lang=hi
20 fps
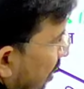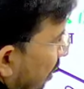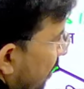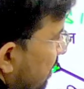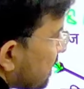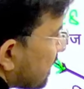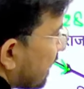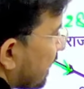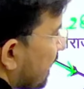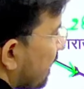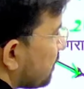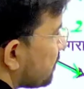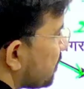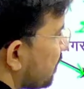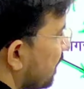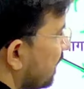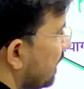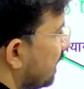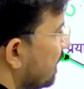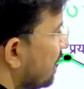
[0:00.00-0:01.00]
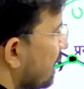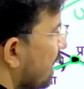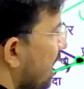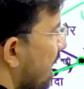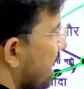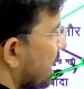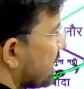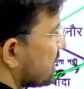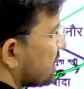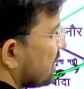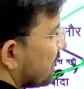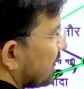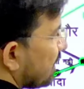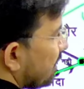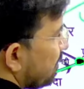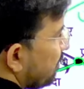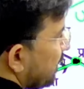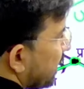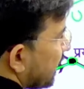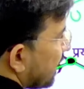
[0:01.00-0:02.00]
और इसका नाम जो है आगे चल
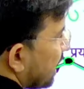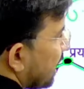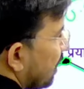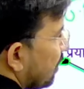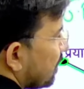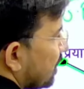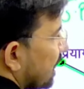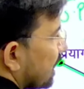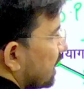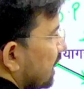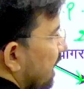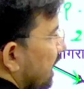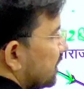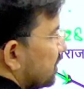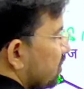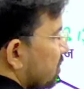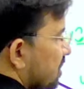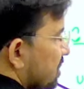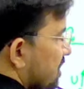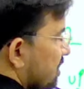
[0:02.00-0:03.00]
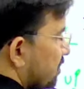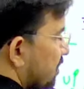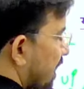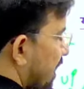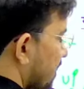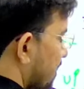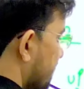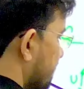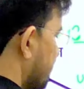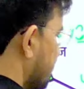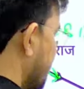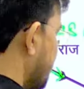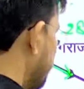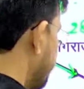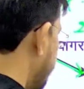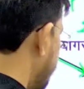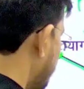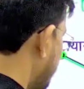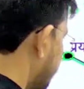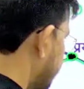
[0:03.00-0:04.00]
के मेघना हो जाता है क्योंकि जमुना नदी से ये
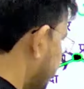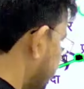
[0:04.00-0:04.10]
मिल जाती